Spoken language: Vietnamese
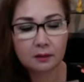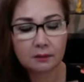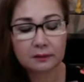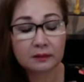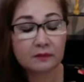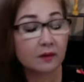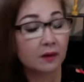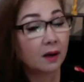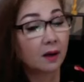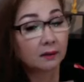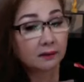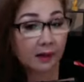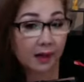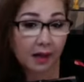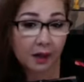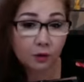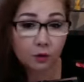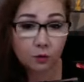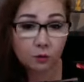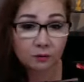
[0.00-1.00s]
tại vì cơ
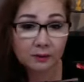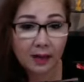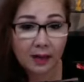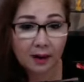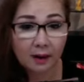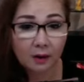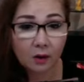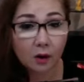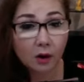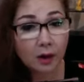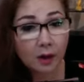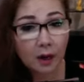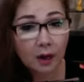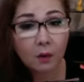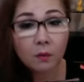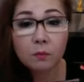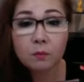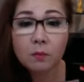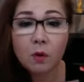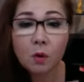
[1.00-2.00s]
thể của chúng ta nó có cái
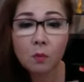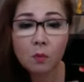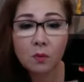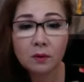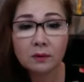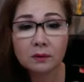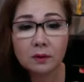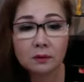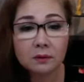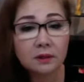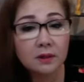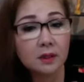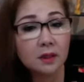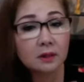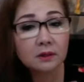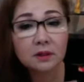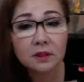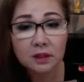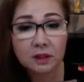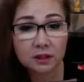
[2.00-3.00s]
hormone nó, nó tiết
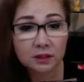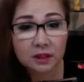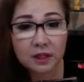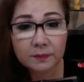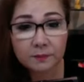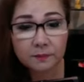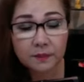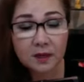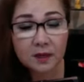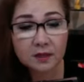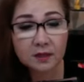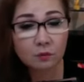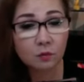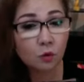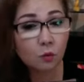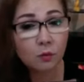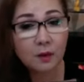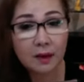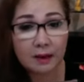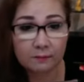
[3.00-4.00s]
trực tiếp lên trong lúc
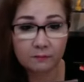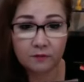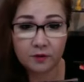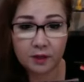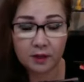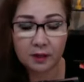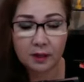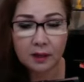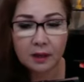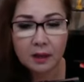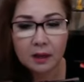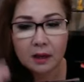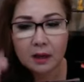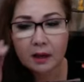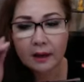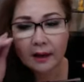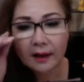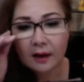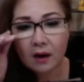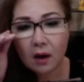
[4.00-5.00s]
mình làm việc,
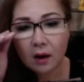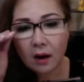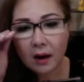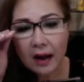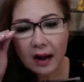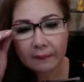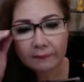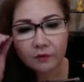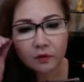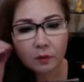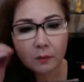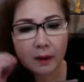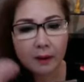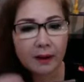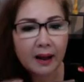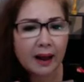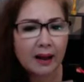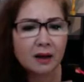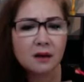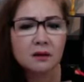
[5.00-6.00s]
cái đó nó làm cho mình
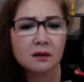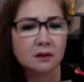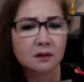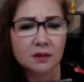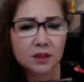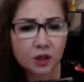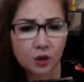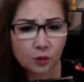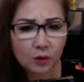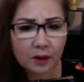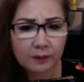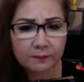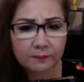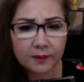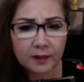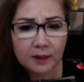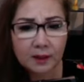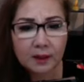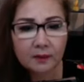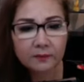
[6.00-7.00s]
ảnh hưởng nhiều lắm,
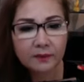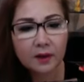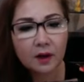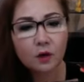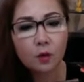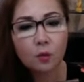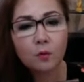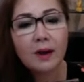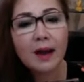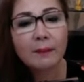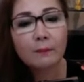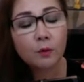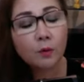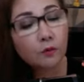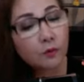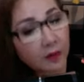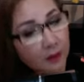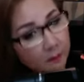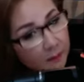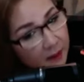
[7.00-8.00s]
thì nó cũng làm quý
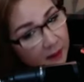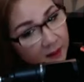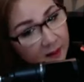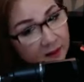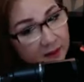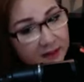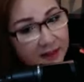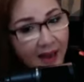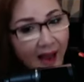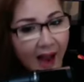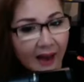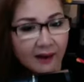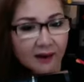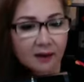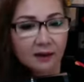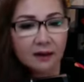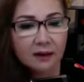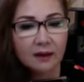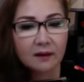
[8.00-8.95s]
vị bị hư da nữa.